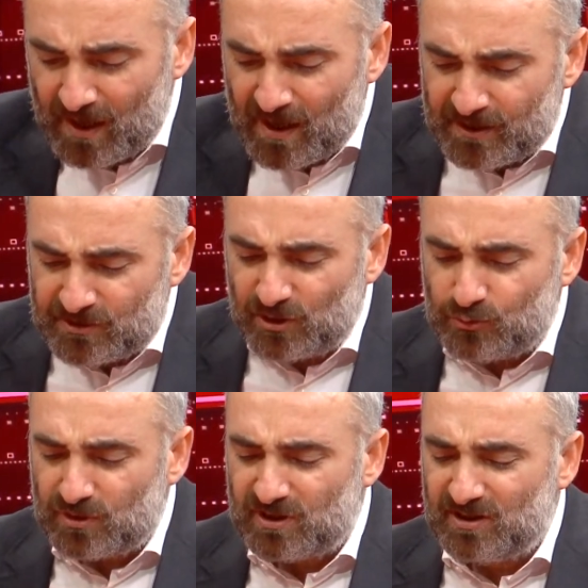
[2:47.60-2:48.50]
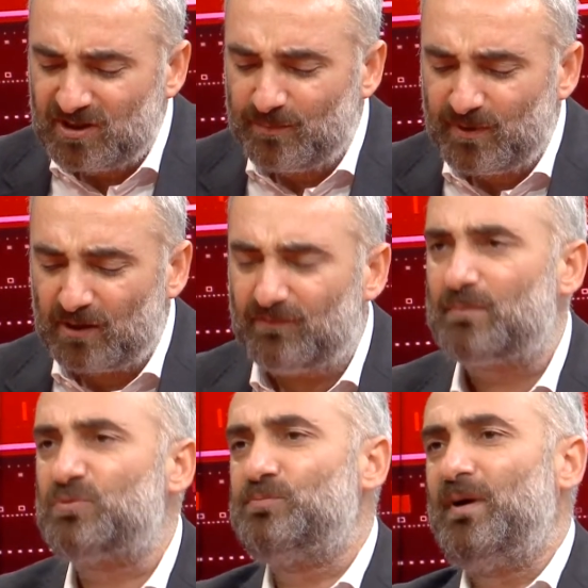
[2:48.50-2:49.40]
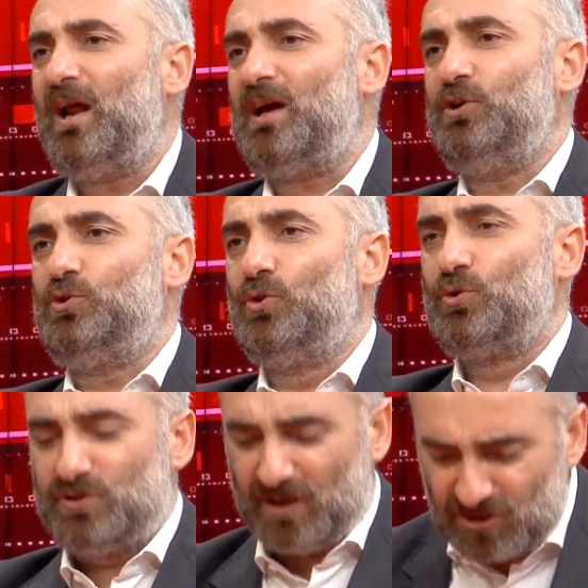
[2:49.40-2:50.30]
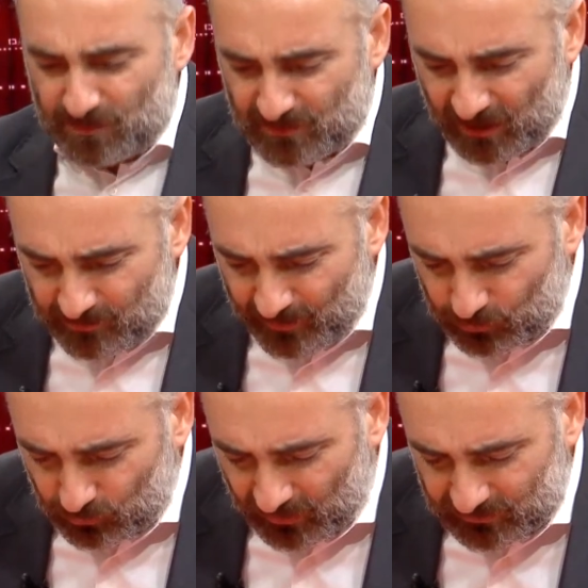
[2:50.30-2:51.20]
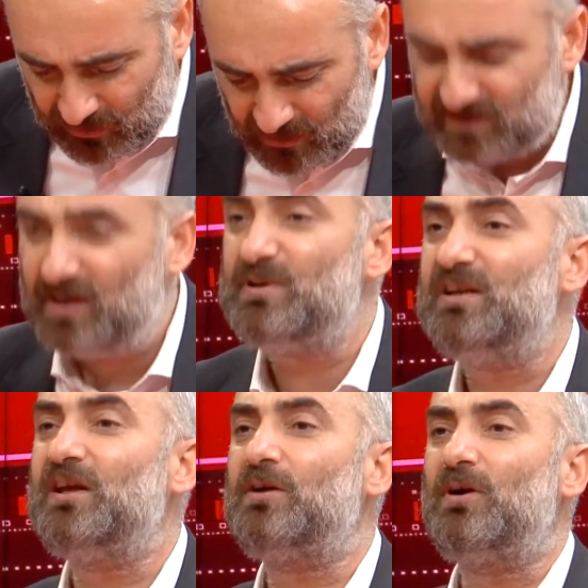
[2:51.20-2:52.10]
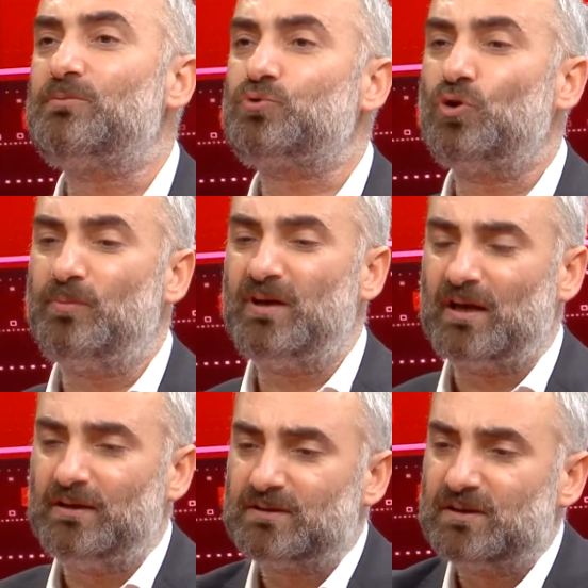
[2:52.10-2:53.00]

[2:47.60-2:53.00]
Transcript: İşte Türkiye diye bir yer varmış. Merak ediyoruz. Recep Tayyip Erdoğan diye bir lider varmış. Görmeye geldik.